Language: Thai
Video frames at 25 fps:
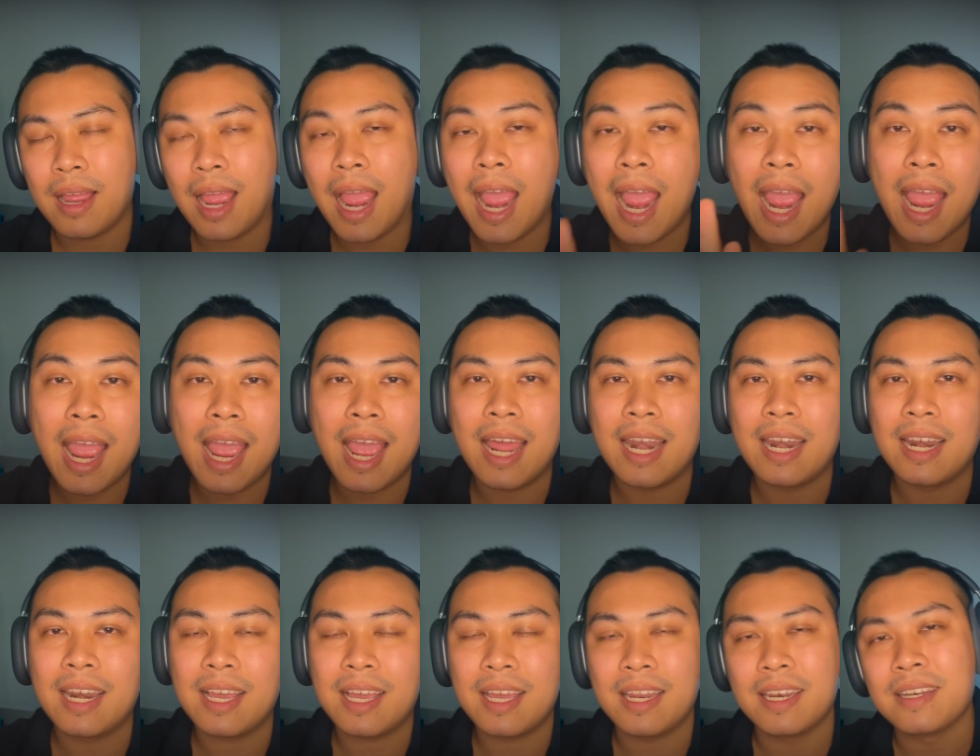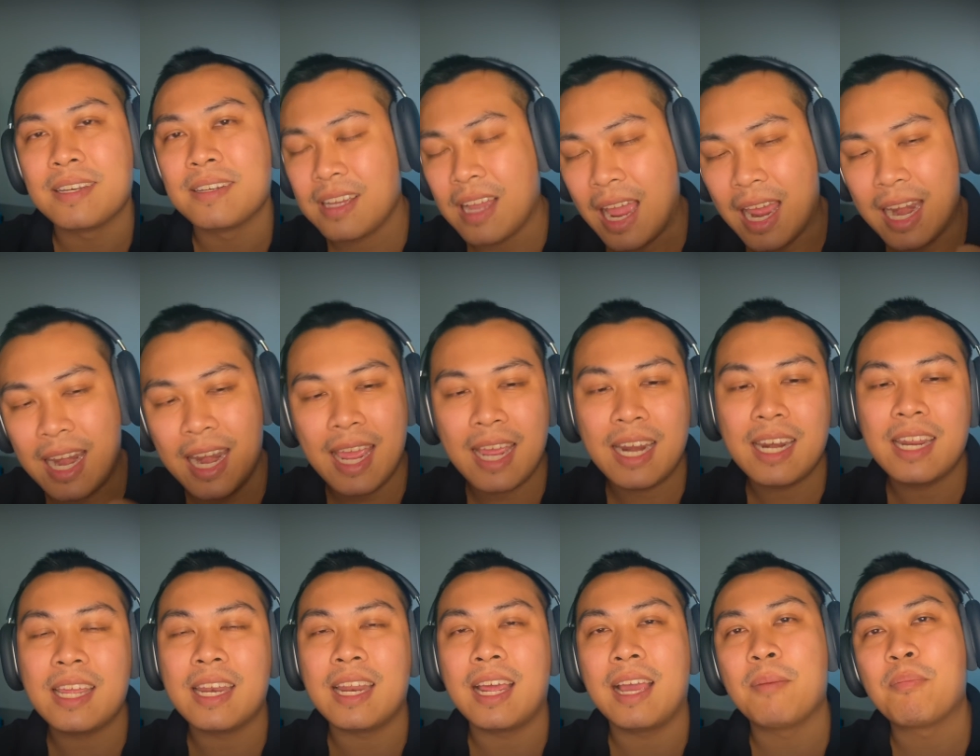5 อันละกันอันแรก
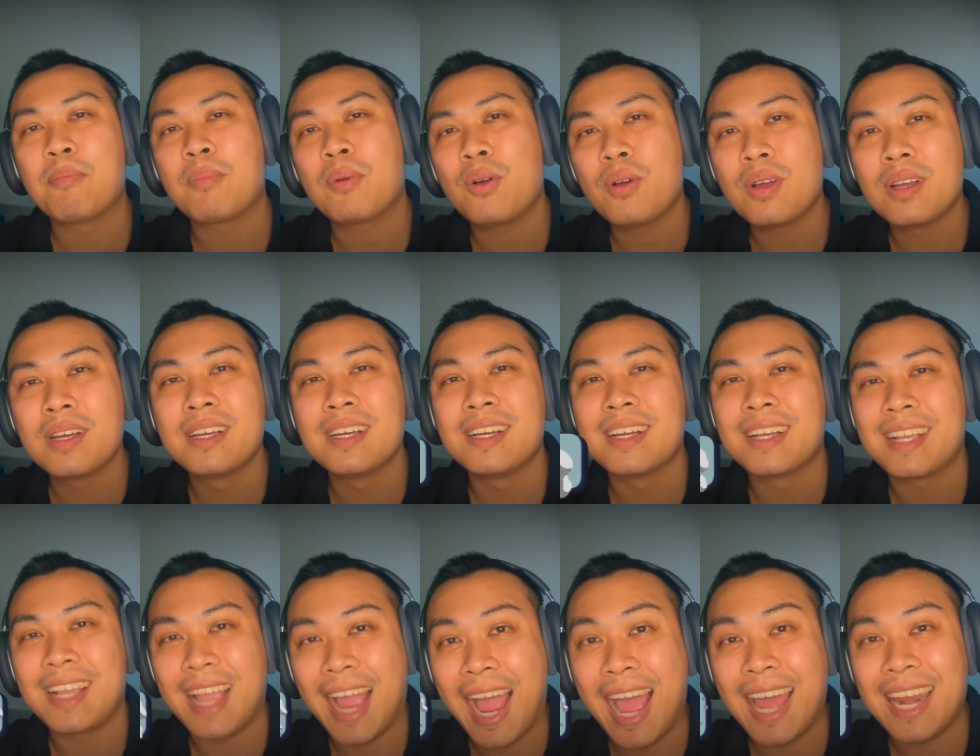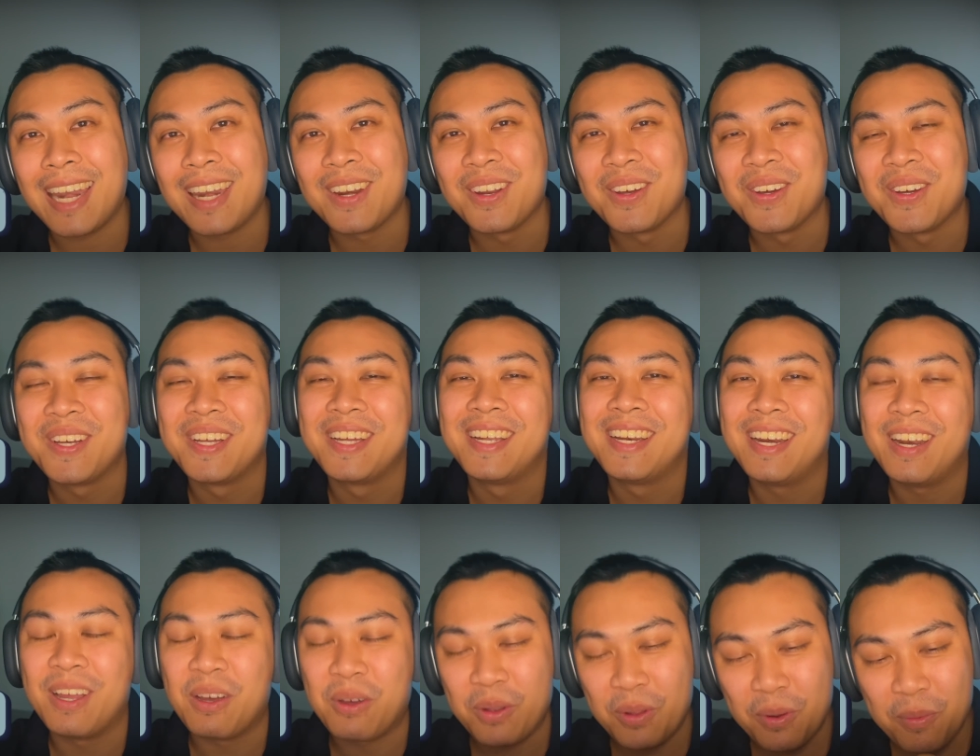เลยนะครับ ก็คือการ์ดเนาะ
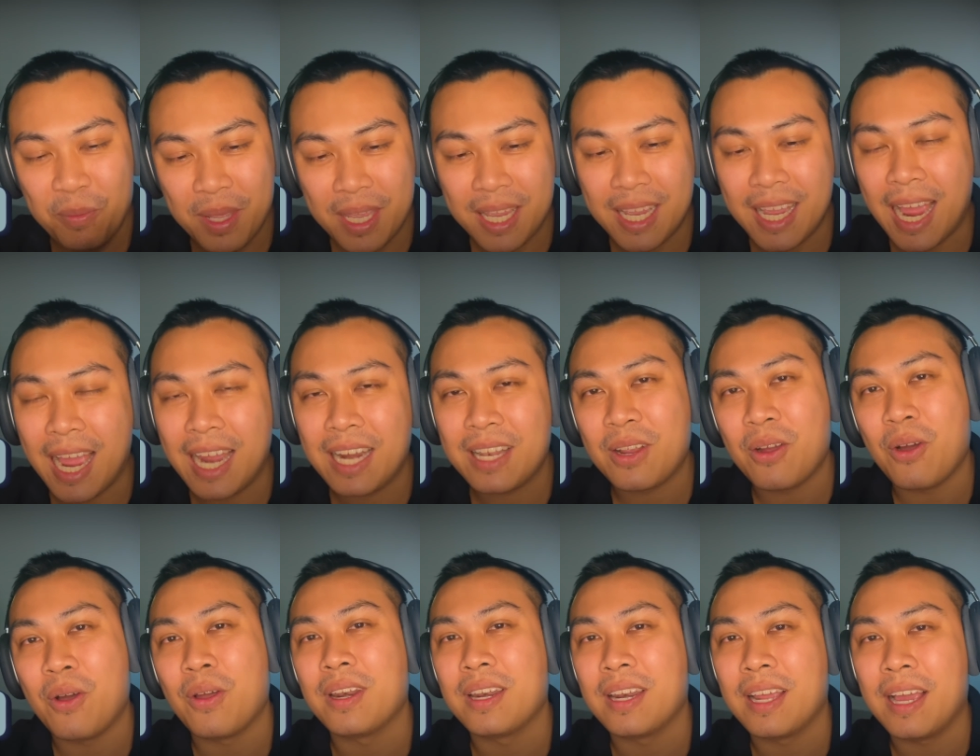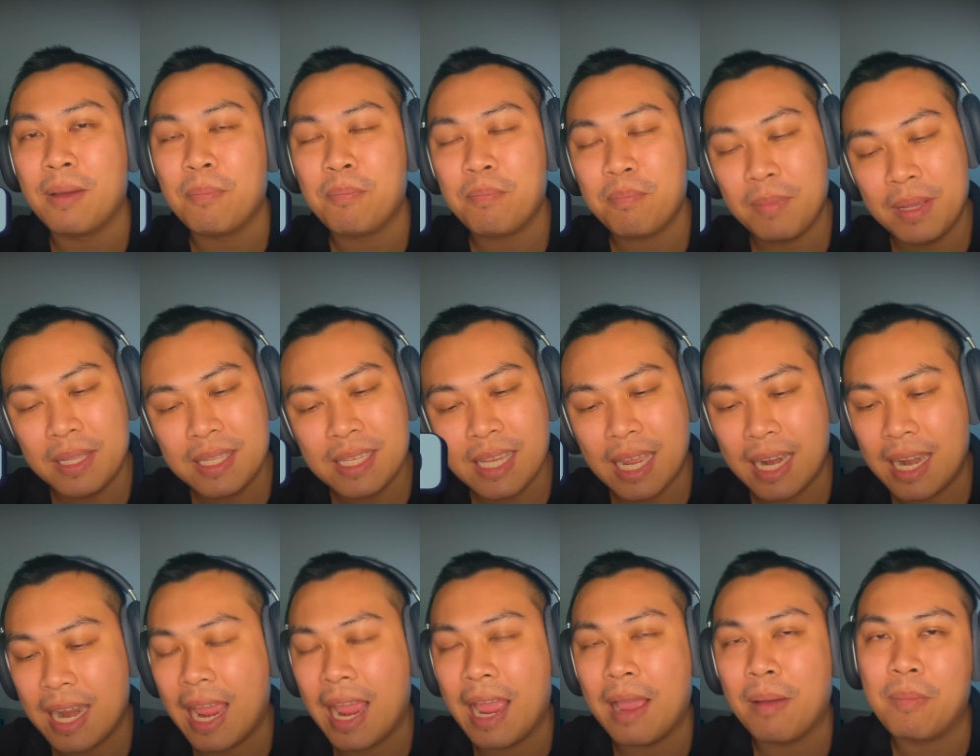เราก็ต้องมีการ์ดก่อนนะครับ ไปจัด
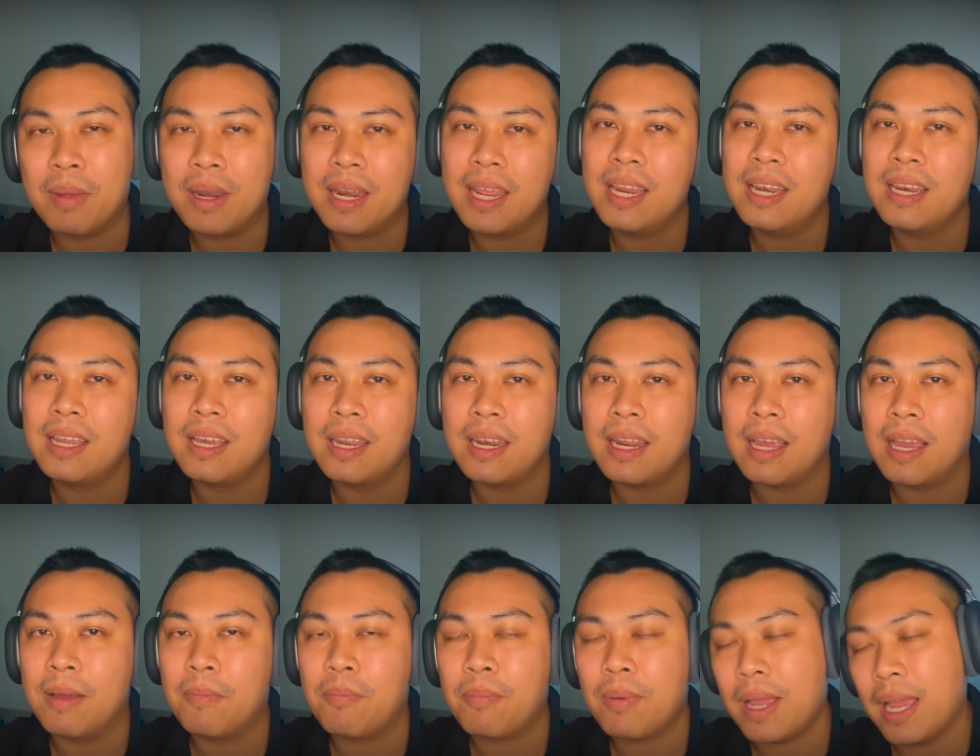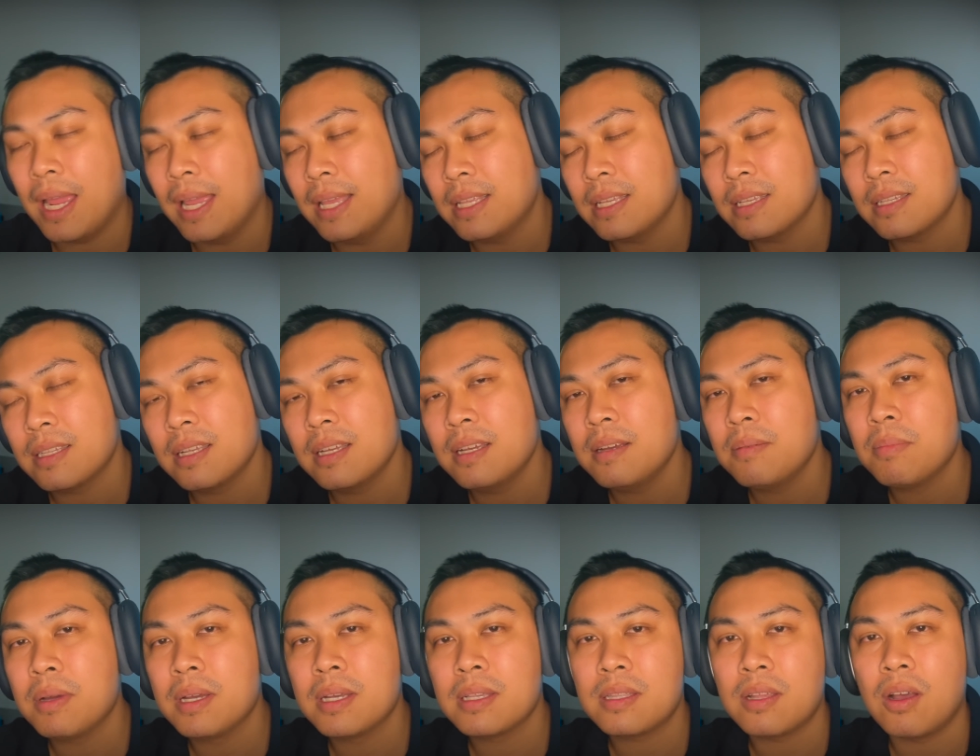หามาได้เลยนะครับ ใครจะซื้อ
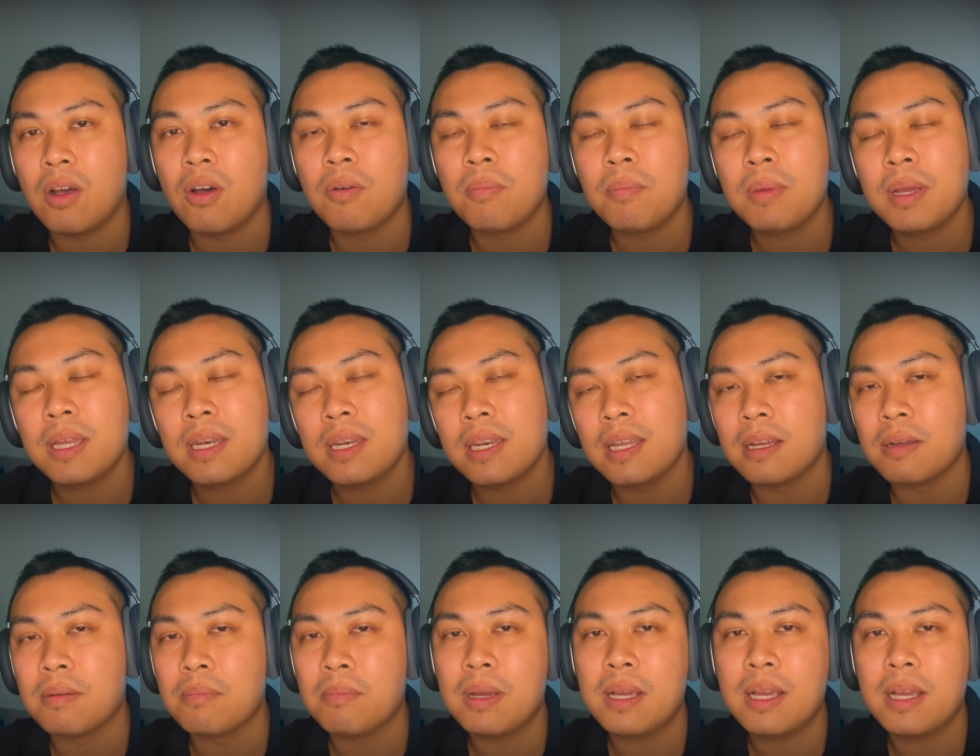มือ2มือ1มื